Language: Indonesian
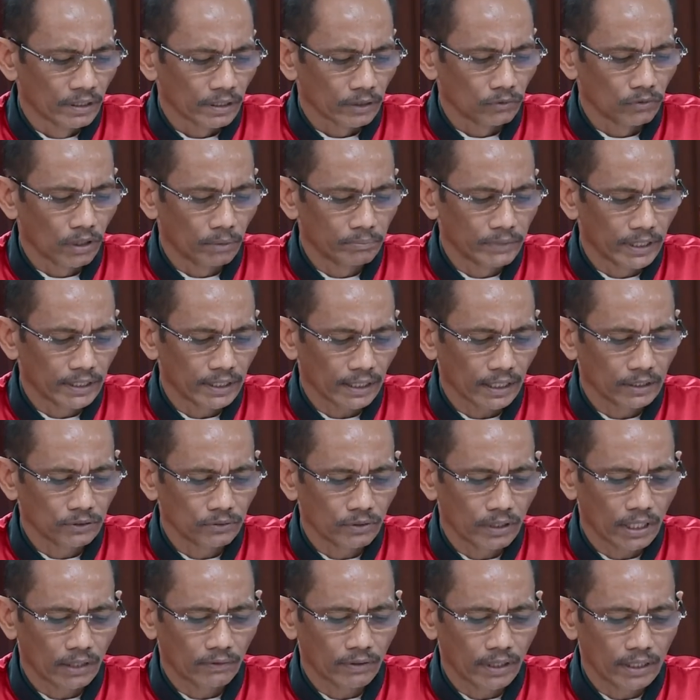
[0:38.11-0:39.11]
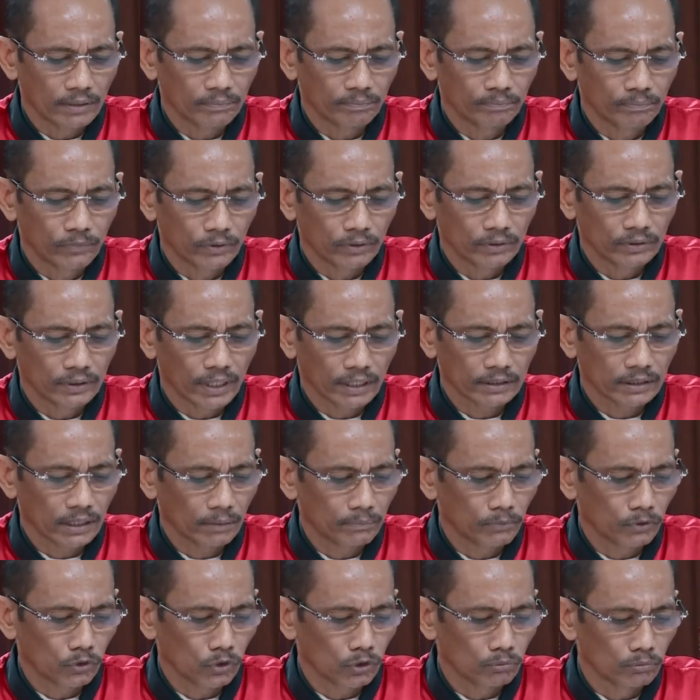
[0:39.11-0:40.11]
Kedua menyatakan surat dakwaan
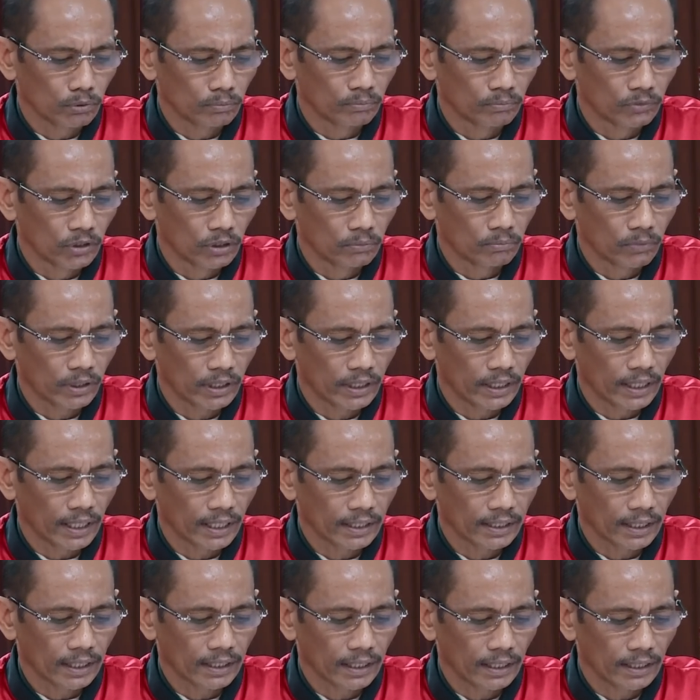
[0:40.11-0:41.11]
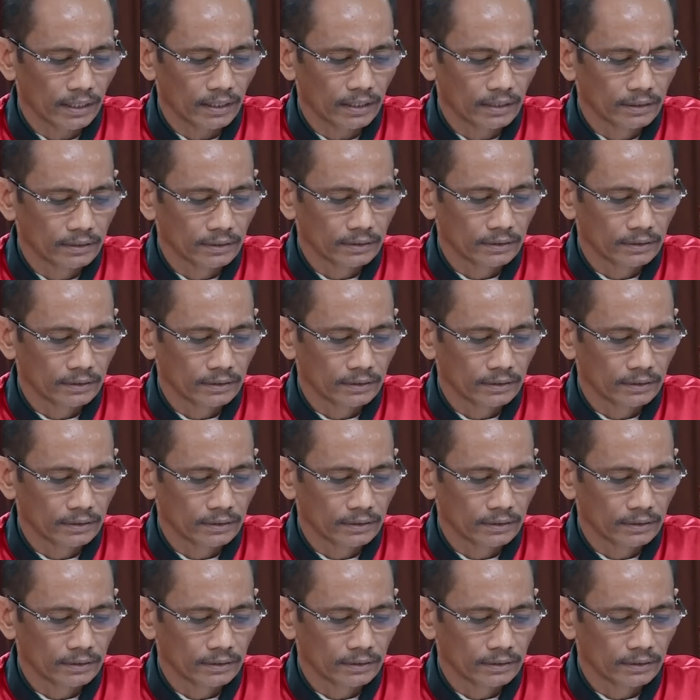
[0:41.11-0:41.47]
jaksa penuntut umum nomor DAK